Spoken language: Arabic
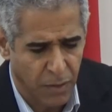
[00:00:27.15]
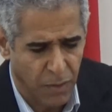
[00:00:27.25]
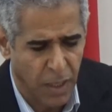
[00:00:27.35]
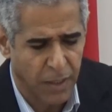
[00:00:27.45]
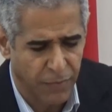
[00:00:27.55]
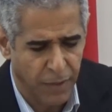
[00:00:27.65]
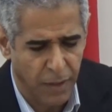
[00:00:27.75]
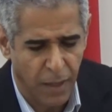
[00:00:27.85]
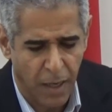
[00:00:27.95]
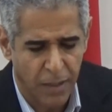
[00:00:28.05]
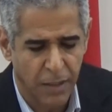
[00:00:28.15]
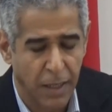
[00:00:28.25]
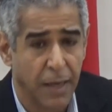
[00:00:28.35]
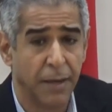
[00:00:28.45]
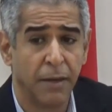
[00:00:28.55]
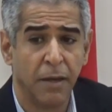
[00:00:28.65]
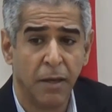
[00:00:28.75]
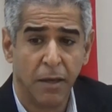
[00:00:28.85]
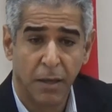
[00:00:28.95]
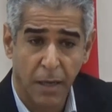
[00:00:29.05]
هناك في حاجة لأن
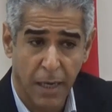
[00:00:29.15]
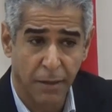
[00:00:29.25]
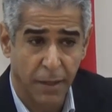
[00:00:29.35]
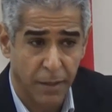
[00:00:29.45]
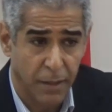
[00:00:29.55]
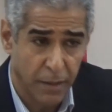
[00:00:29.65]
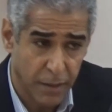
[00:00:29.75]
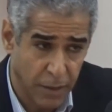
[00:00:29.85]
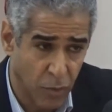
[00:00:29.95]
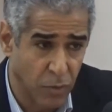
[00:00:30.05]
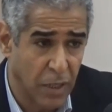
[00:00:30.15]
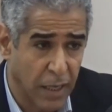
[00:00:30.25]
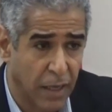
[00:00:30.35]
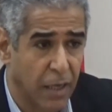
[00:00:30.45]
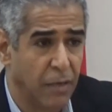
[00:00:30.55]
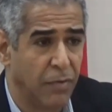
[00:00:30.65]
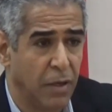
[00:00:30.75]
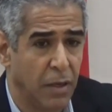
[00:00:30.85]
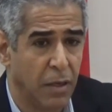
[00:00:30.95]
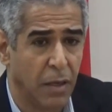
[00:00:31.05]
أيضا نكون دقيقين
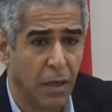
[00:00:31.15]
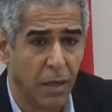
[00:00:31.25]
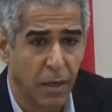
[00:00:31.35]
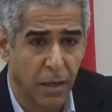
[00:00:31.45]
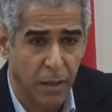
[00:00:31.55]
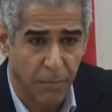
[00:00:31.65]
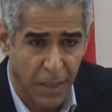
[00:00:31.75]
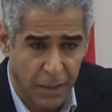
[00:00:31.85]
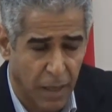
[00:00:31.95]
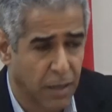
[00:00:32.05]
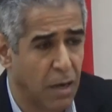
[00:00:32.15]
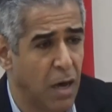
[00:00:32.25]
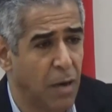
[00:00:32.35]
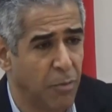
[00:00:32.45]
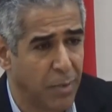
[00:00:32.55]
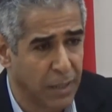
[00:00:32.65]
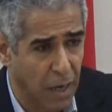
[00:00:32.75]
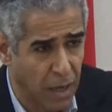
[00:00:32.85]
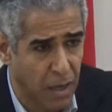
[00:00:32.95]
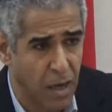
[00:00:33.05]
في بعض الأرقام وبعض
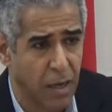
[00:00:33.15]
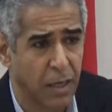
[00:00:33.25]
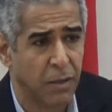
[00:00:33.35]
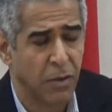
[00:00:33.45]
الحقائق